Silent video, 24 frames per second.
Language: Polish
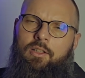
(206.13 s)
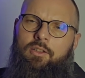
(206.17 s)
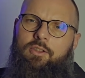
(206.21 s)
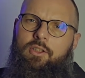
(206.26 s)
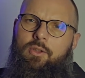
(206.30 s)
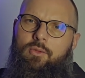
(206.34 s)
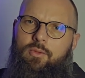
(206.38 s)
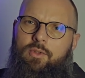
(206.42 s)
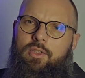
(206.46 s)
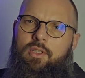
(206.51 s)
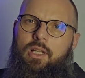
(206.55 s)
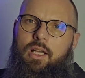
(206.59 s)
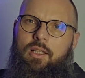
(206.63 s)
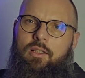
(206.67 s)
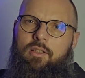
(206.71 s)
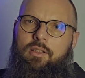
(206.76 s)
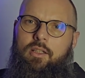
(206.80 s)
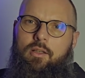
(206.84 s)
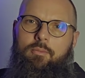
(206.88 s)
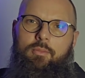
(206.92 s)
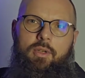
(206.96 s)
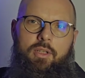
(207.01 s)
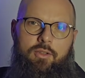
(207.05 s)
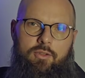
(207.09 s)

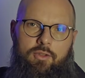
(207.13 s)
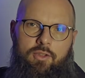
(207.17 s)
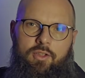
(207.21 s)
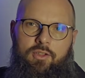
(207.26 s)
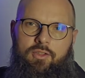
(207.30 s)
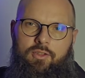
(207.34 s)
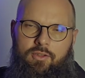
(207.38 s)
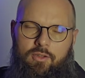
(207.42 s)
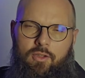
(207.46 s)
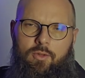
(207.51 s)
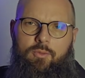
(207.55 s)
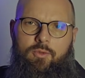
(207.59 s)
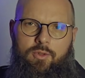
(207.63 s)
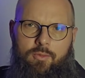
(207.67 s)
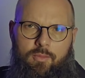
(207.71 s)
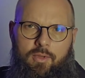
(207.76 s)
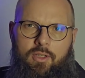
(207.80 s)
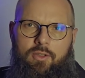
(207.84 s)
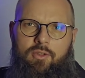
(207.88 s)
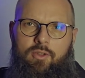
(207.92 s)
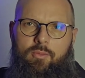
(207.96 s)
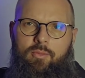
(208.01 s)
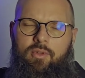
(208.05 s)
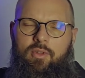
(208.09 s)
nieustannie będzie z nią, że
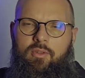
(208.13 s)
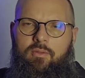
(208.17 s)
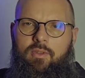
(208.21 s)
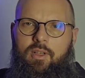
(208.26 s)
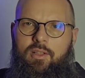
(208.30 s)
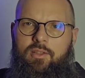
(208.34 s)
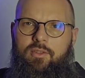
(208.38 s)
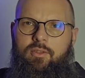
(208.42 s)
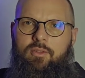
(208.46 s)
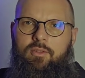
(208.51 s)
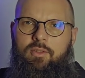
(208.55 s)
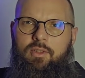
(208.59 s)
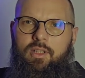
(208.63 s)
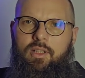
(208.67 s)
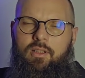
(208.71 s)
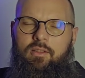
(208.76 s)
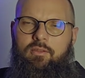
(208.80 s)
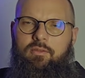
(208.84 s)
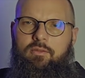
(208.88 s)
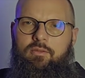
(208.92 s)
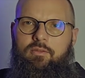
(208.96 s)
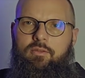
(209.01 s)
będzie prowadzona,